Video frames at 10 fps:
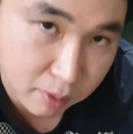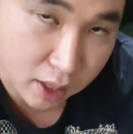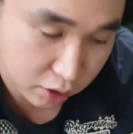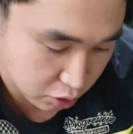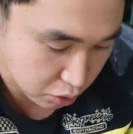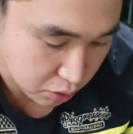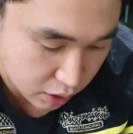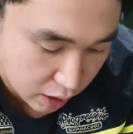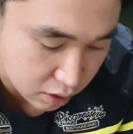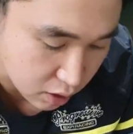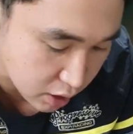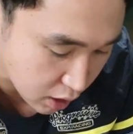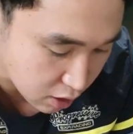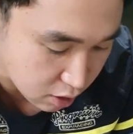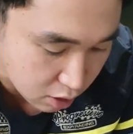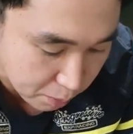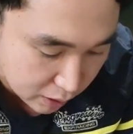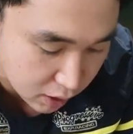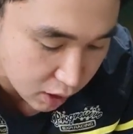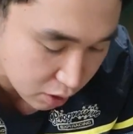하면 안 되죠. 그래서 제가 그걸
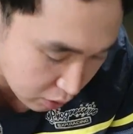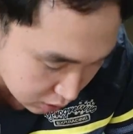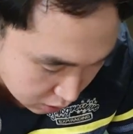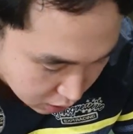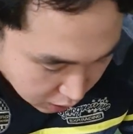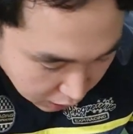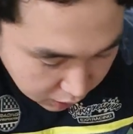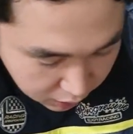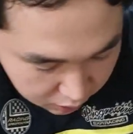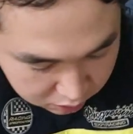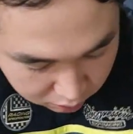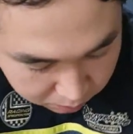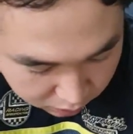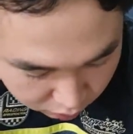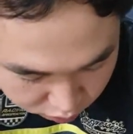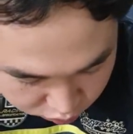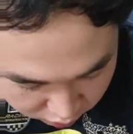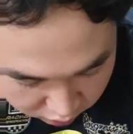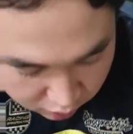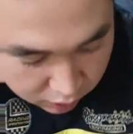판단하기 위해서 이렇게 하나하나씩 선별하고
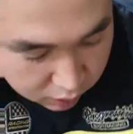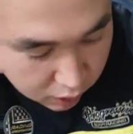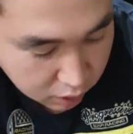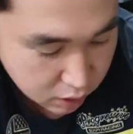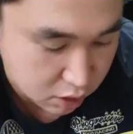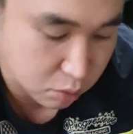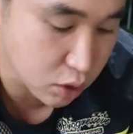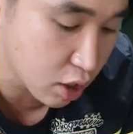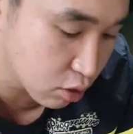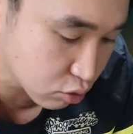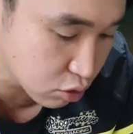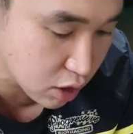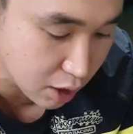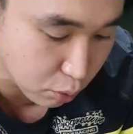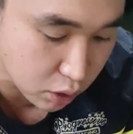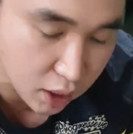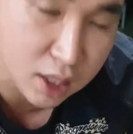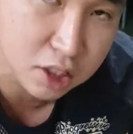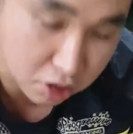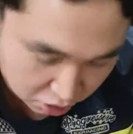있고요. 당연히 지금 촬영 중이다 보니까
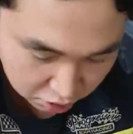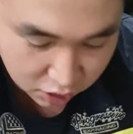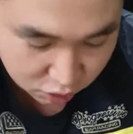천천히